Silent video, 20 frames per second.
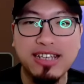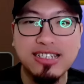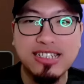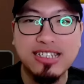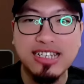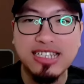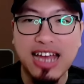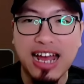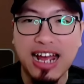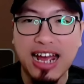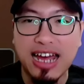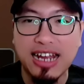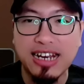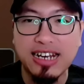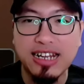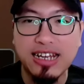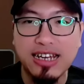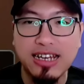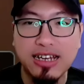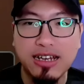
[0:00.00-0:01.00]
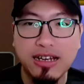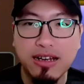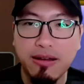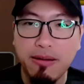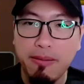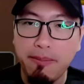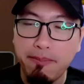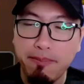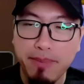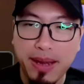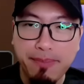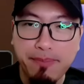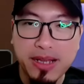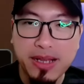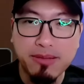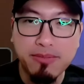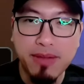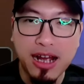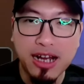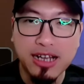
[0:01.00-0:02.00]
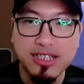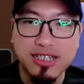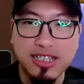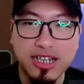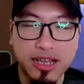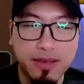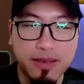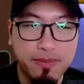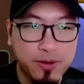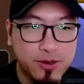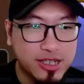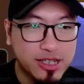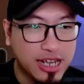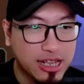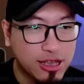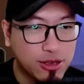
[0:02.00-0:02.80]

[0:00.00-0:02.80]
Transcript: S di tangan mepet banget 1001